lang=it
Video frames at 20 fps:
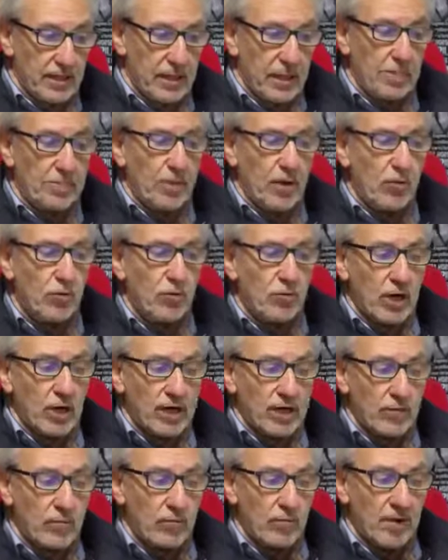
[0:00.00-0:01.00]
la paura
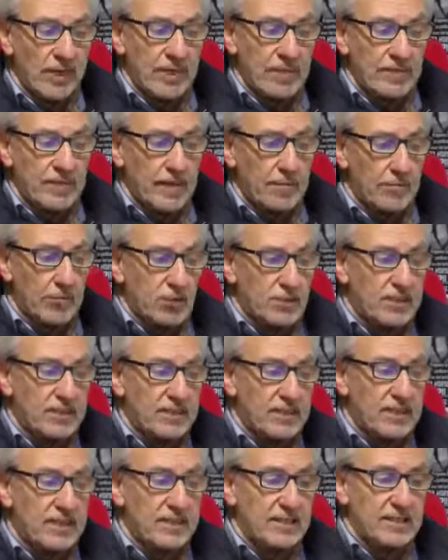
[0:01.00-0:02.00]
che l'umanità
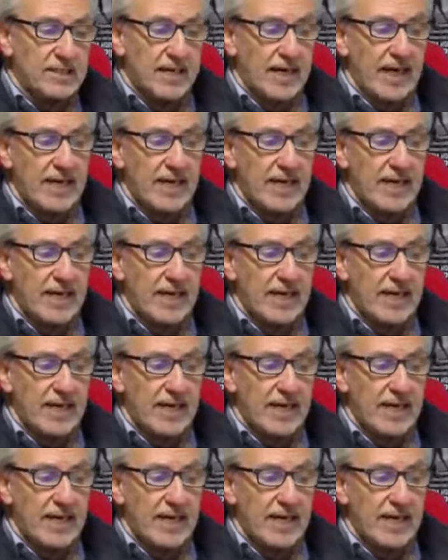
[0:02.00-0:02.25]
potesse essere